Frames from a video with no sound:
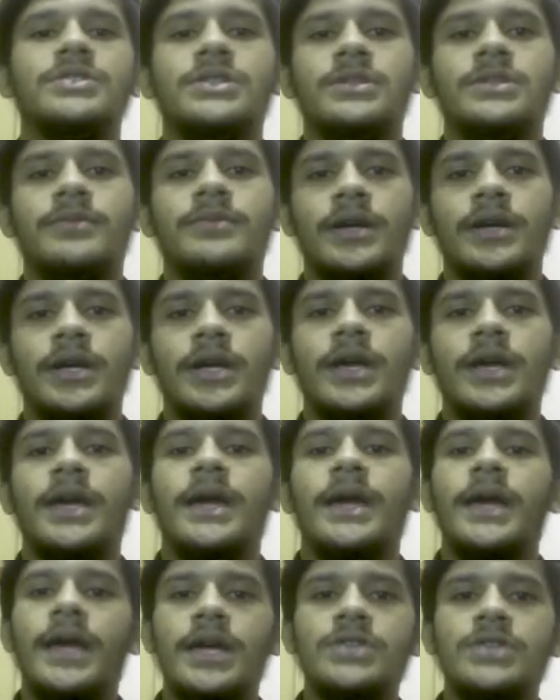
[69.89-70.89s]
যেতে পারে
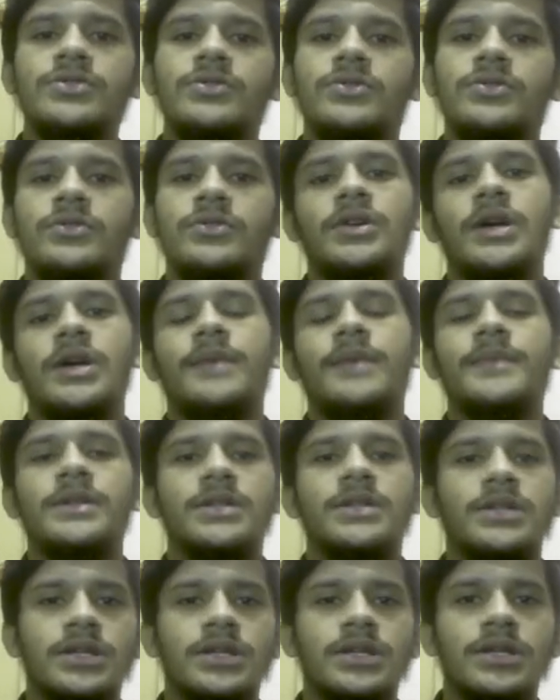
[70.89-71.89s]
এই জন্য
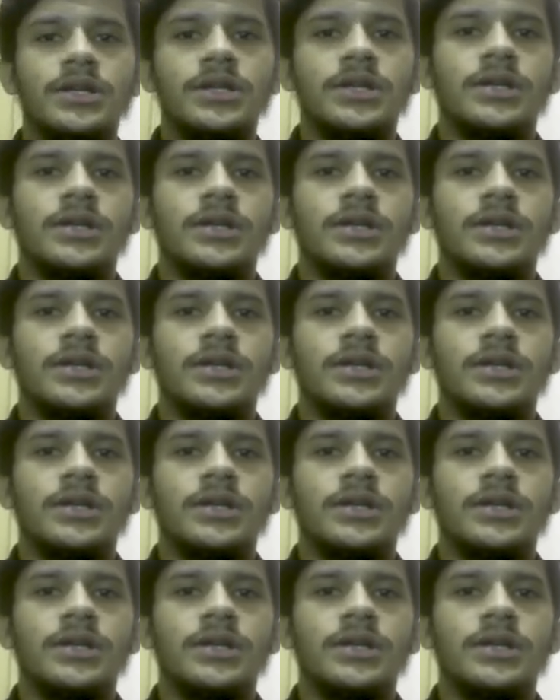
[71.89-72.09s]
আপনাদেরকে